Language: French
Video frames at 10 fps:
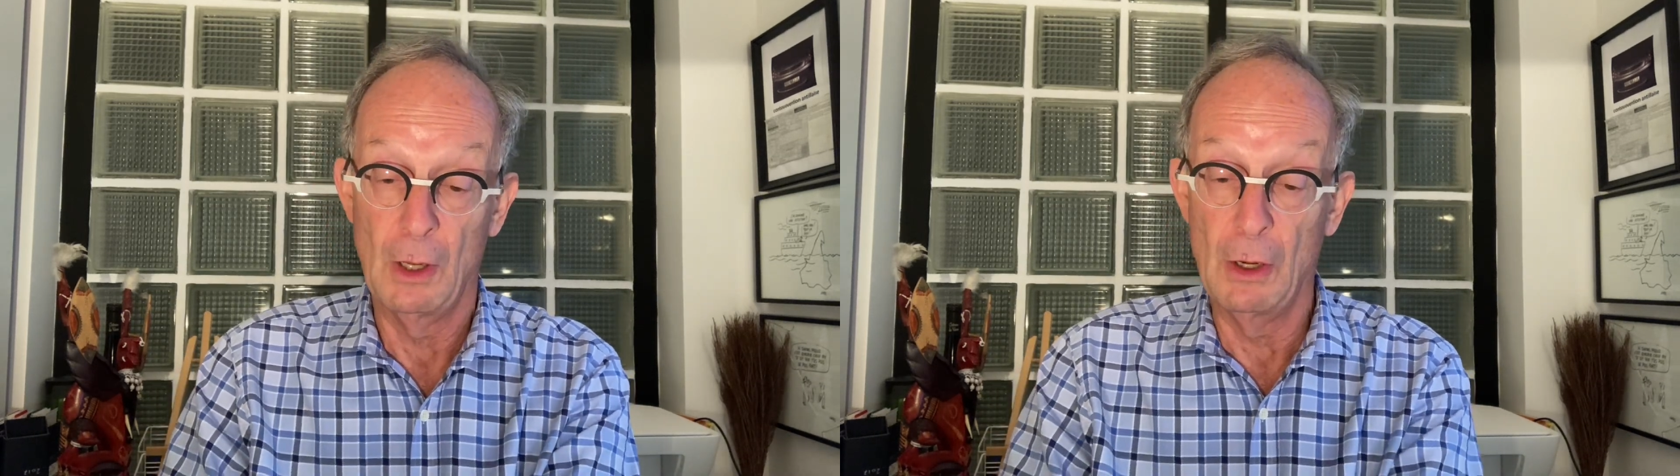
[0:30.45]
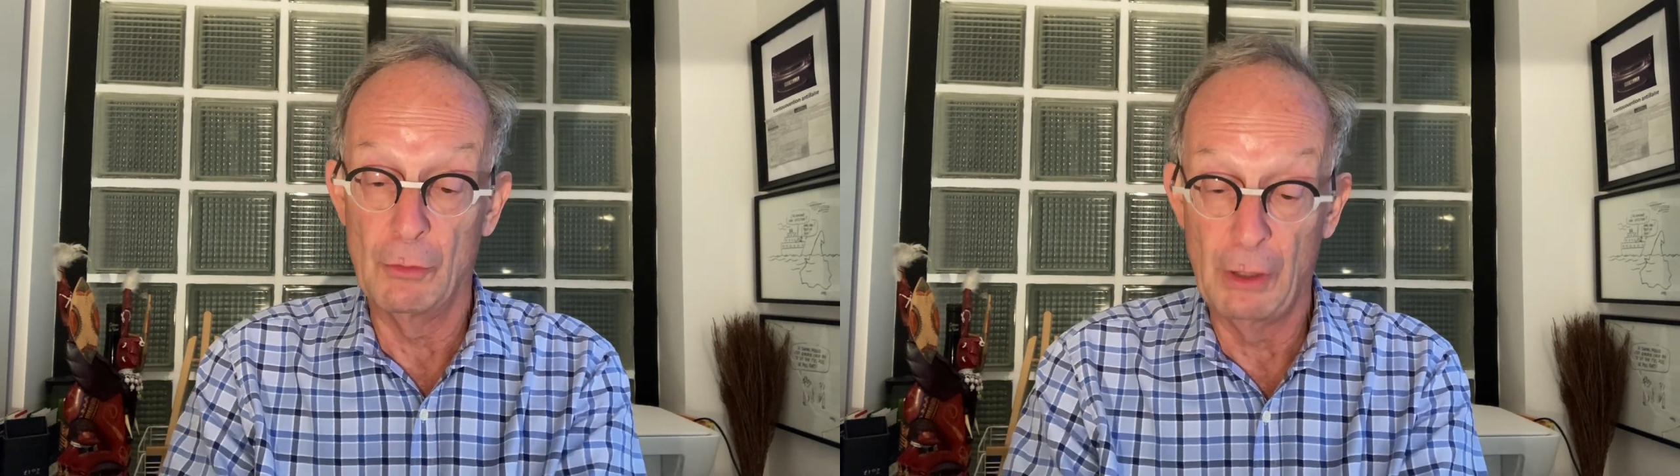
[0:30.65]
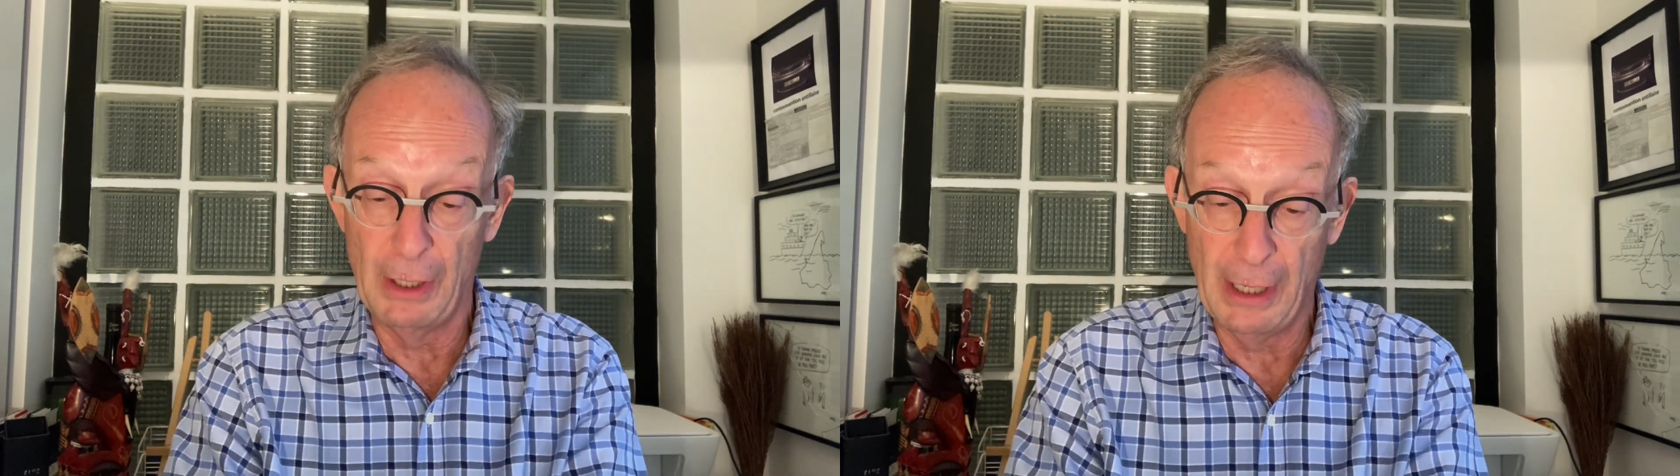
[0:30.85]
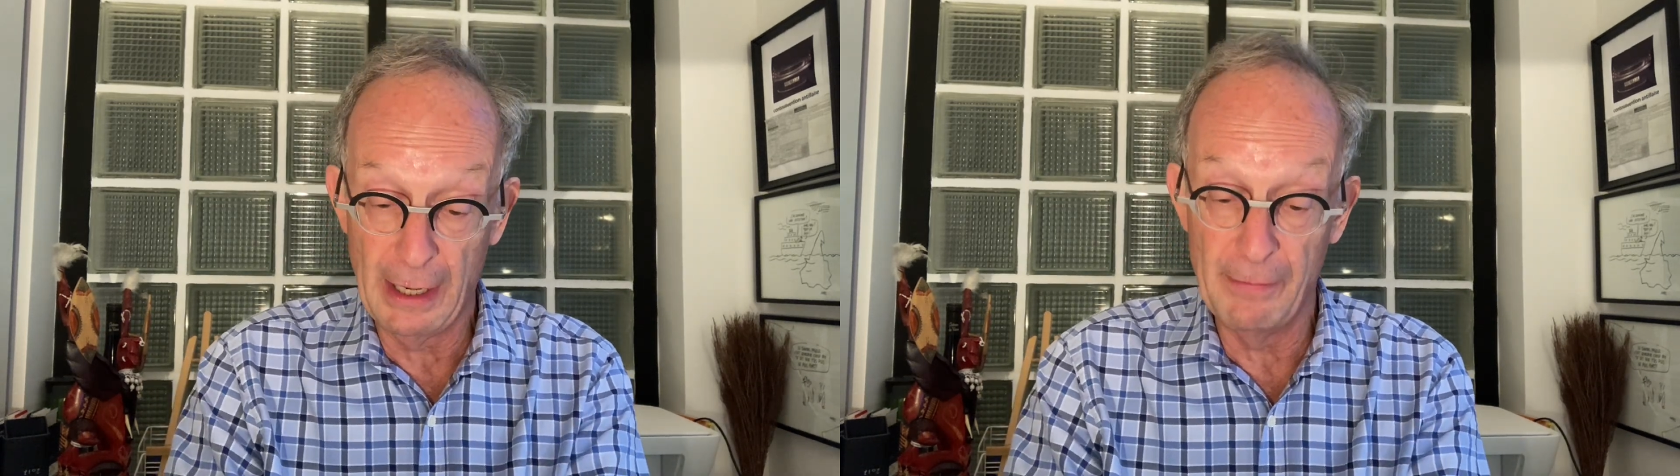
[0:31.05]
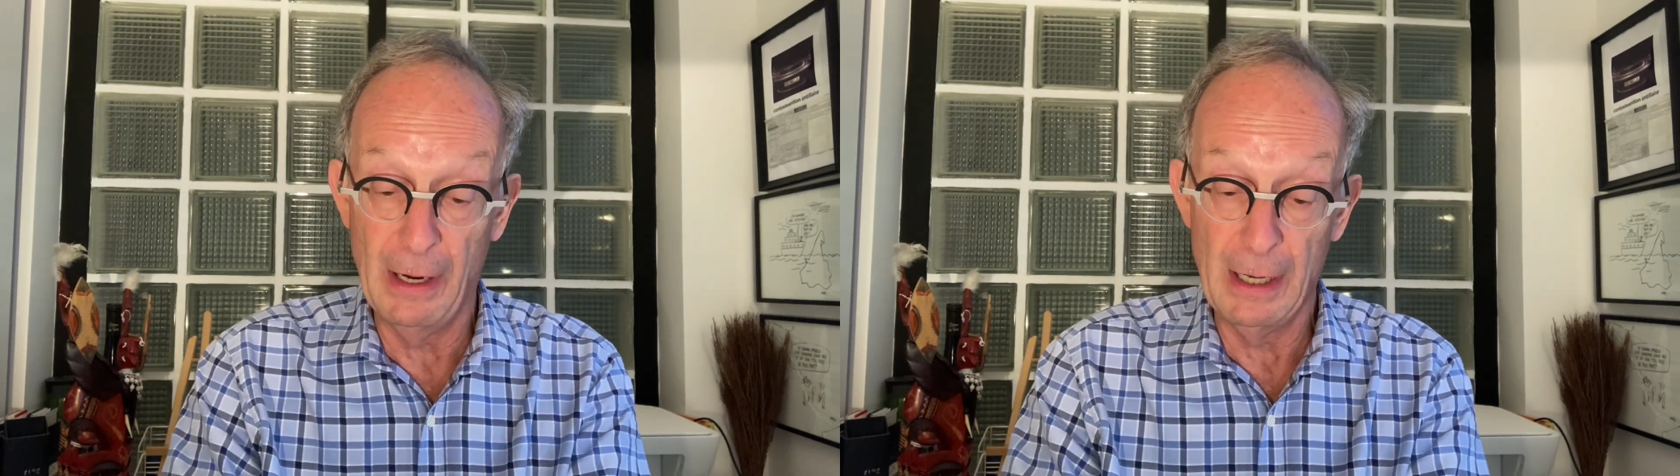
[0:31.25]
Et on en
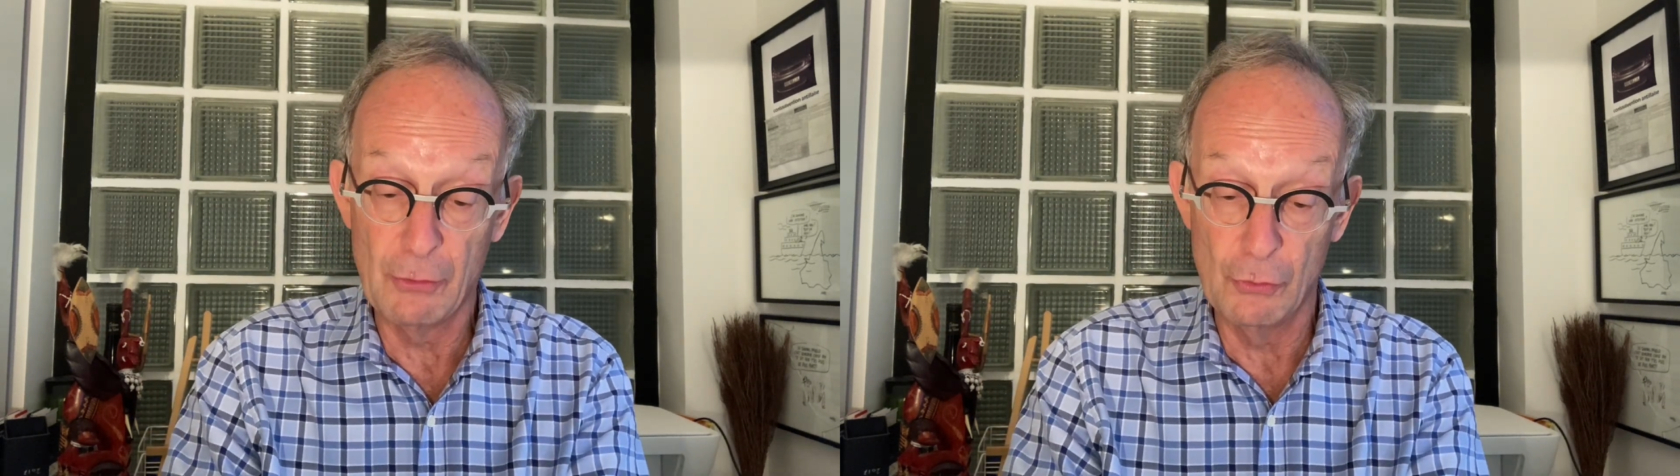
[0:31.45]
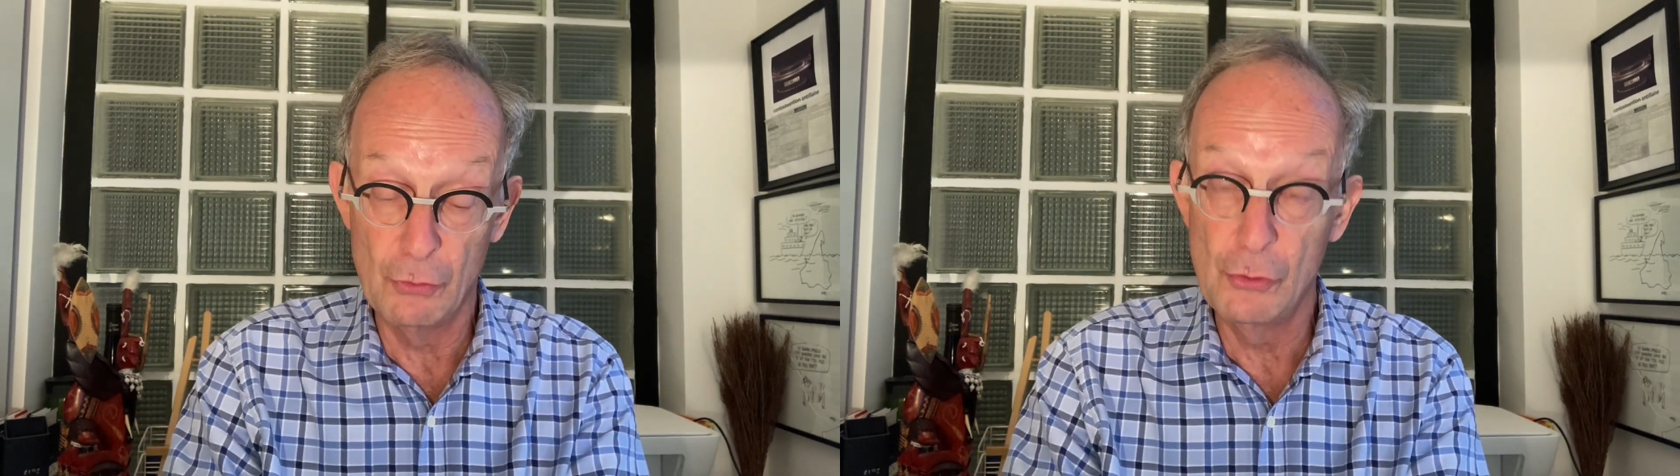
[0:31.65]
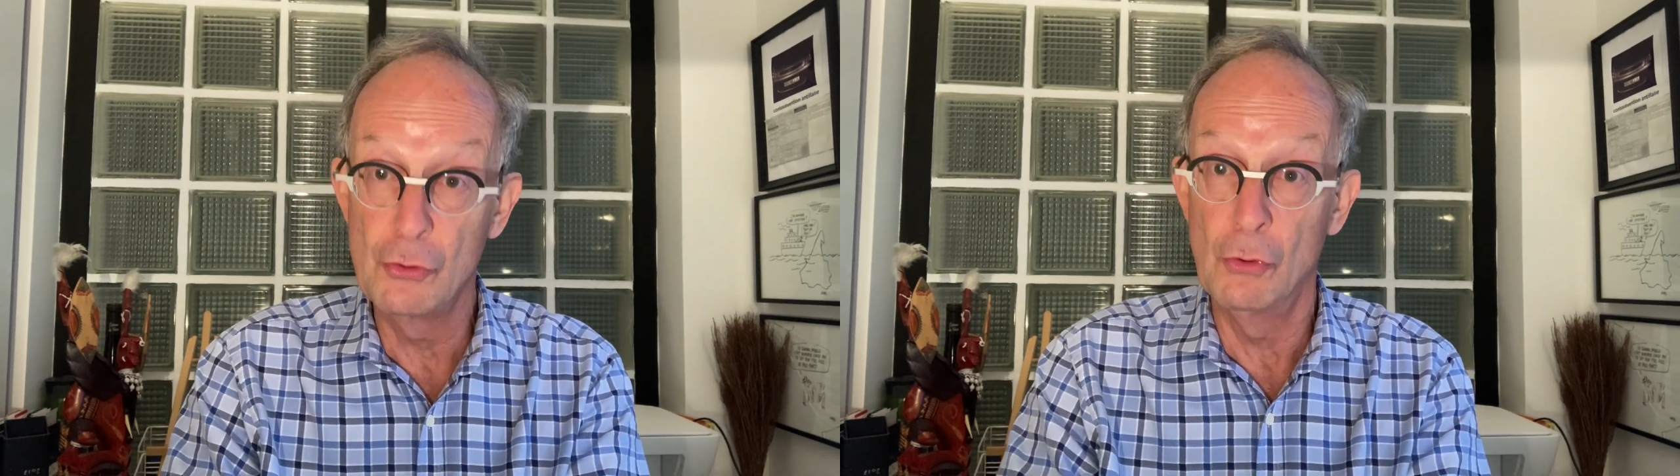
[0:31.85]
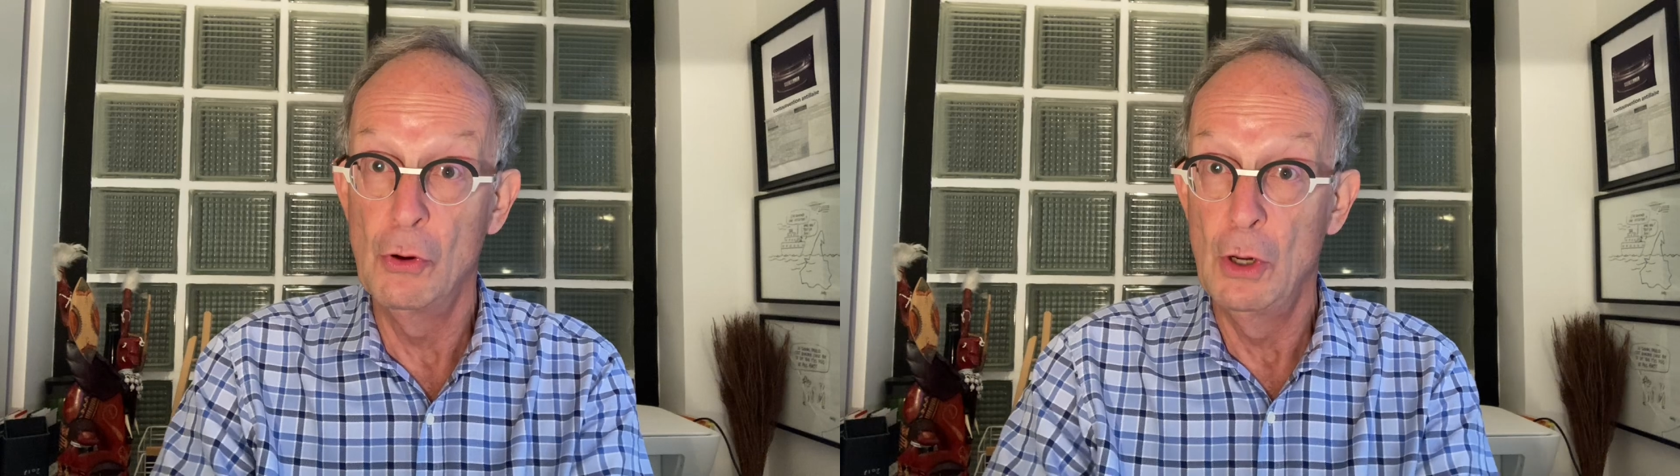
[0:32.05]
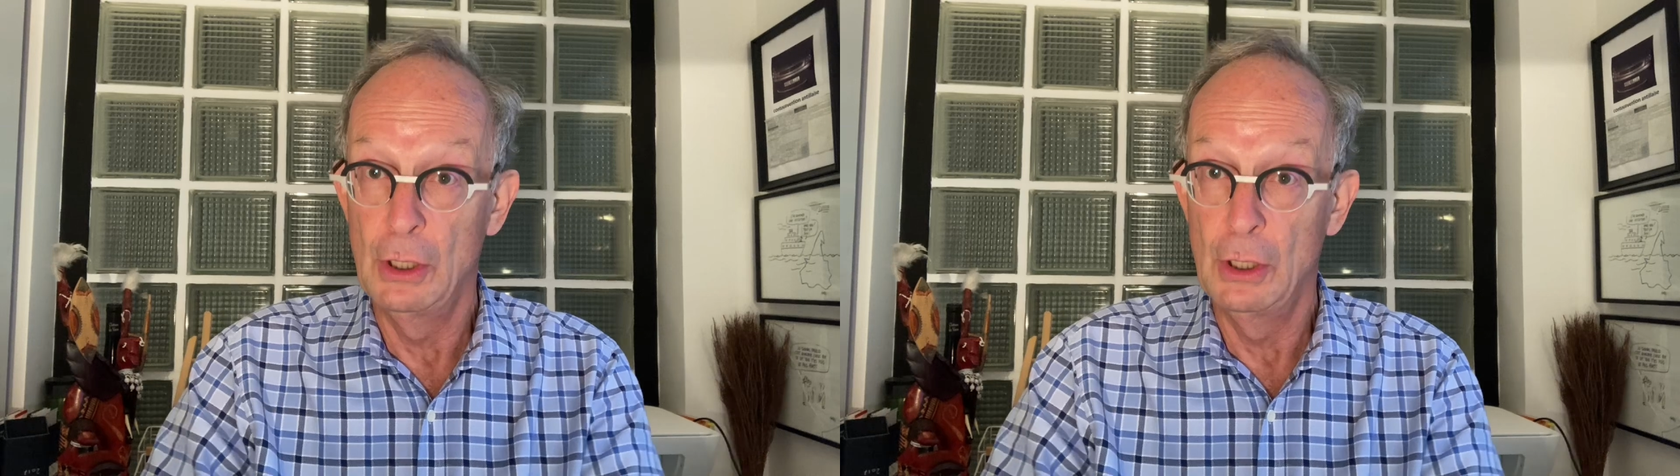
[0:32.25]
arrive à la conclusion,